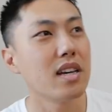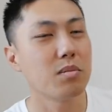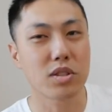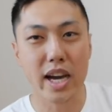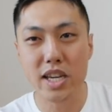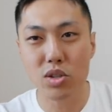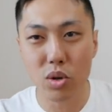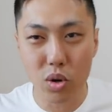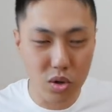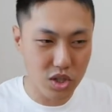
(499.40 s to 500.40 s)
もう帯
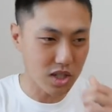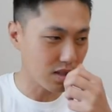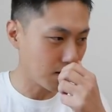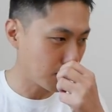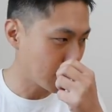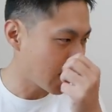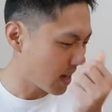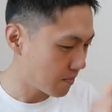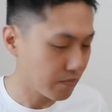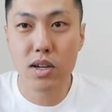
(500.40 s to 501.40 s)
状疱疹って言っ
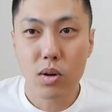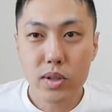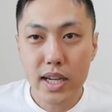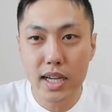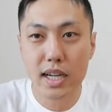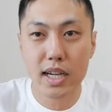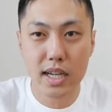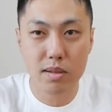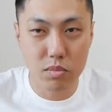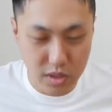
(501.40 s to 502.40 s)
てお腹か
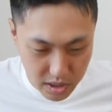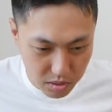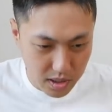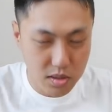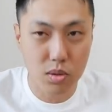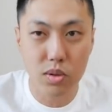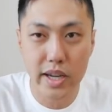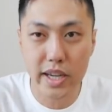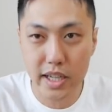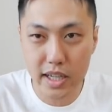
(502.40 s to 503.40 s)
ら胸とかそこら
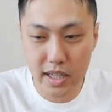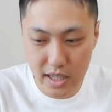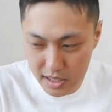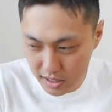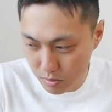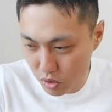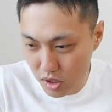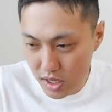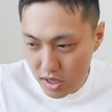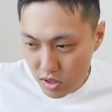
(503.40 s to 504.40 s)
辺がなんかもう
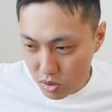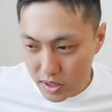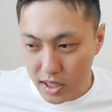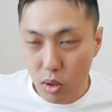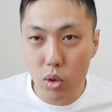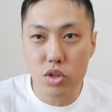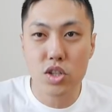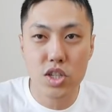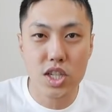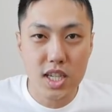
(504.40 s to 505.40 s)
すごいなんか発
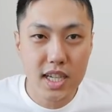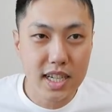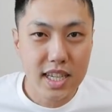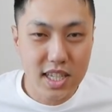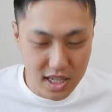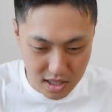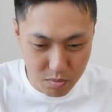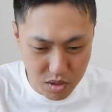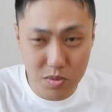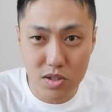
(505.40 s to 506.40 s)
疹ができちゃって
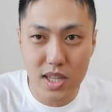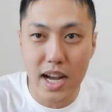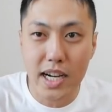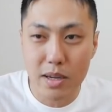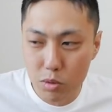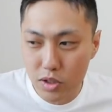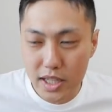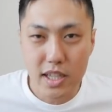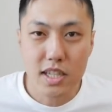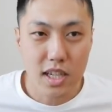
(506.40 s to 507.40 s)
プツプツって赤いもの
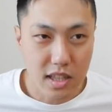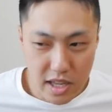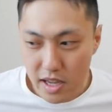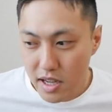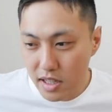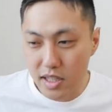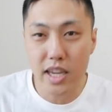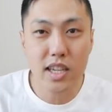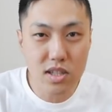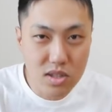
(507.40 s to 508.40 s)
ができちゃって
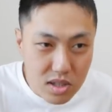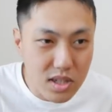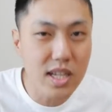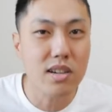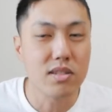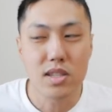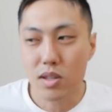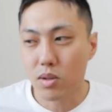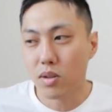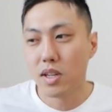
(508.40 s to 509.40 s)
激痛になるんです
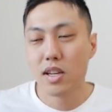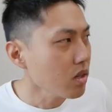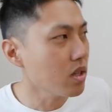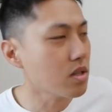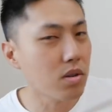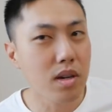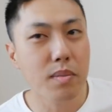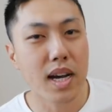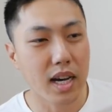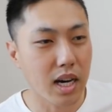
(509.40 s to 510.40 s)
けどね、それは
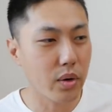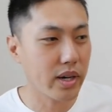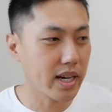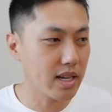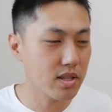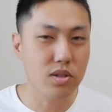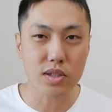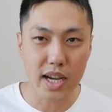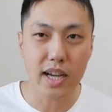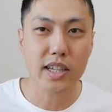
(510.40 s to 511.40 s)
まあ母親がすぐ
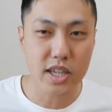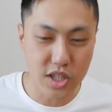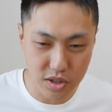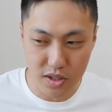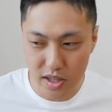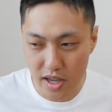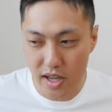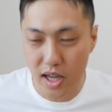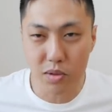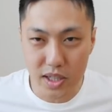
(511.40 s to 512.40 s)
に発見してくれ
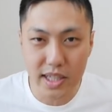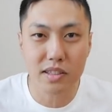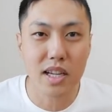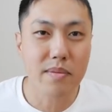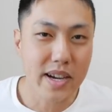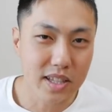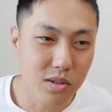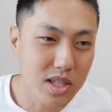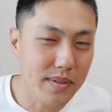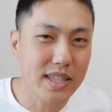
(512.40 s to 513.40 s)
てあの痛くなる前に
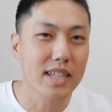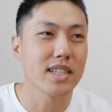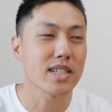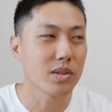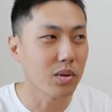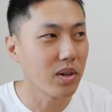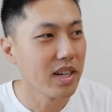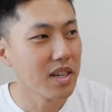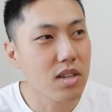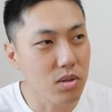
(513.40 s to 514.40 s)
収まったんですけど
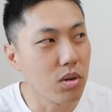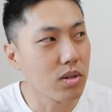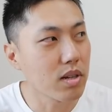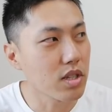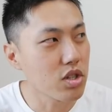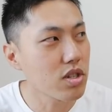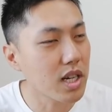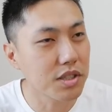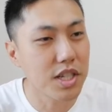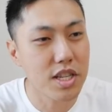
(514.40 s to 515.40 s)
そうなので中
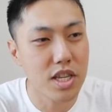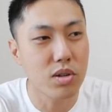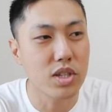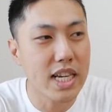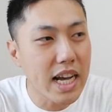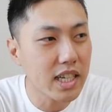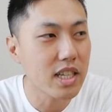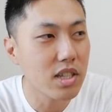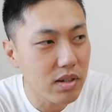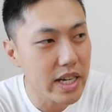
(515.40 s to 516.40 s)
学2年生の2学
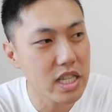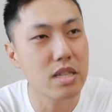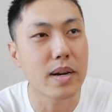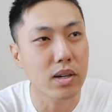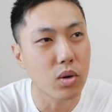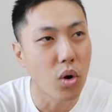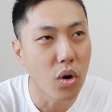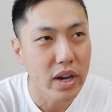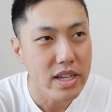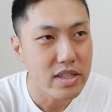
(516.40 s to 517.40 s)
期っていうのが一番
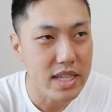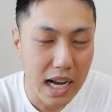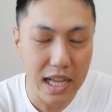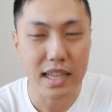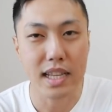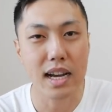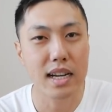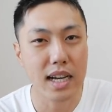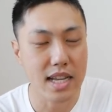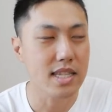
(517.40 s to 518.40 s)
こう辛かった
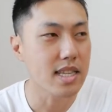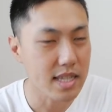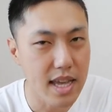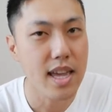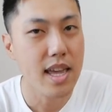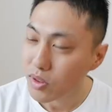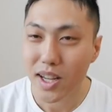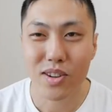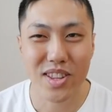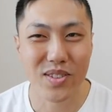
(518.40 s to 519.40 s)
感じですね
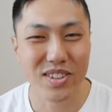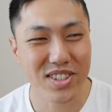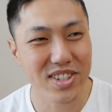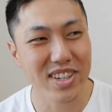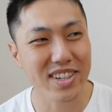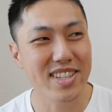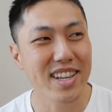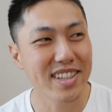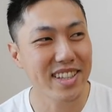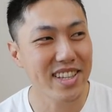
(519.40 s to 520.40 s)
なので僕中学
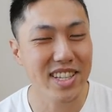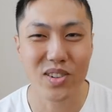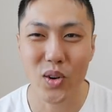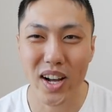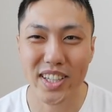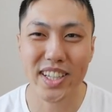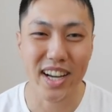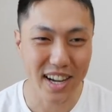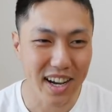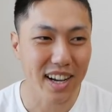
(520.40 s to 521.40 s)
3年生の秋
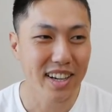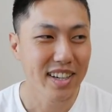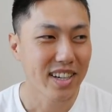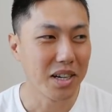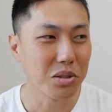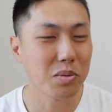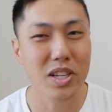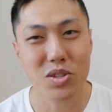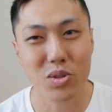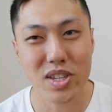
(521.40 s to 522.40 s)
からあの友
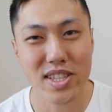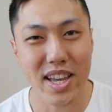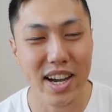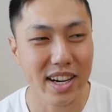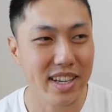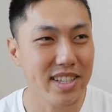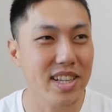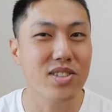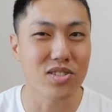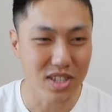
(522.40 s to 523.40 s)
達と一切話
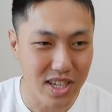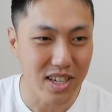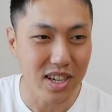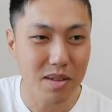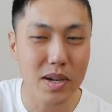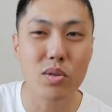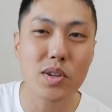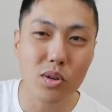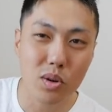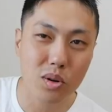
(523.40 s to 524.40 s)
さずに、まあ、予
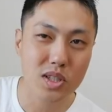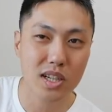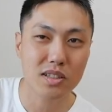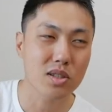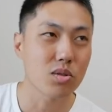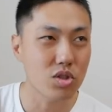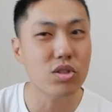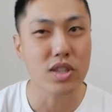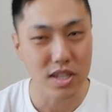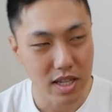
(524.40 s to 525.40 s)
備校じゃなくてその
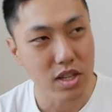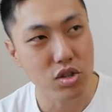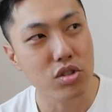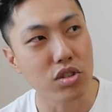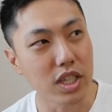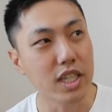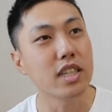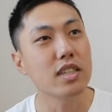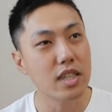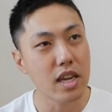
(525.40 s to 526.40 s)
塾ですね塾に行っ
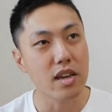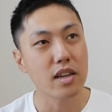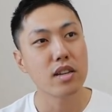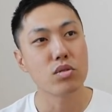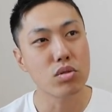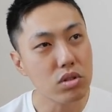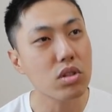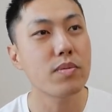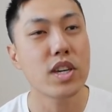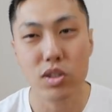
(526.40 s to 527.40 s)
てずっ
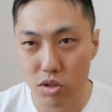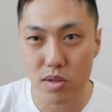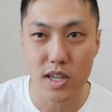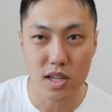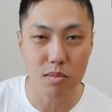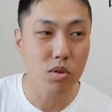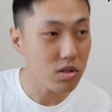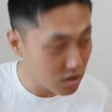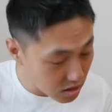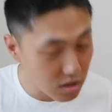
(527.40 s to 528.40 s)
と勉強しましたも
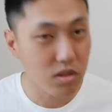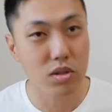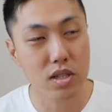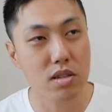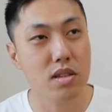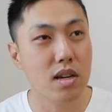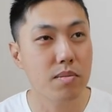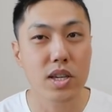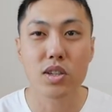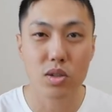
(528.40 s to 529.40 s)
うずっとひたすら
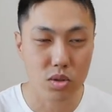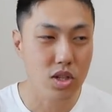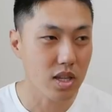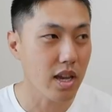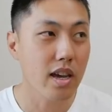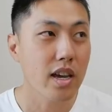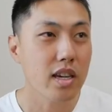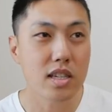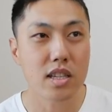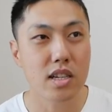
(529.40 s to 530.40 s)
勉強して
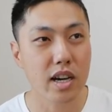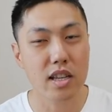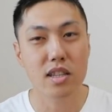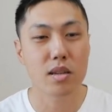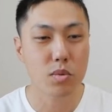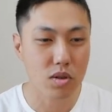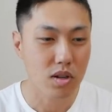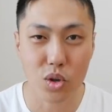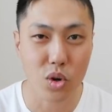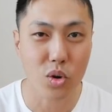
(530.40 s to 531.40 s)
家に帰って
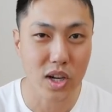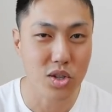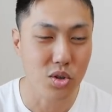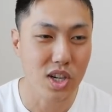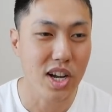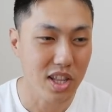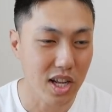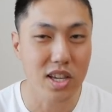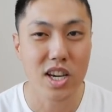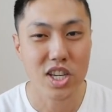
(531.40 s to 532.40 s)
も教科書開い
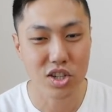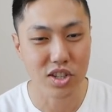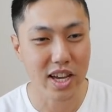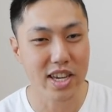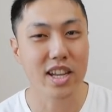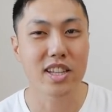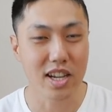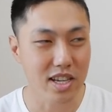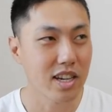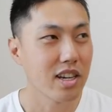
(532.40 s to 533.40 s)
たり宿題やったり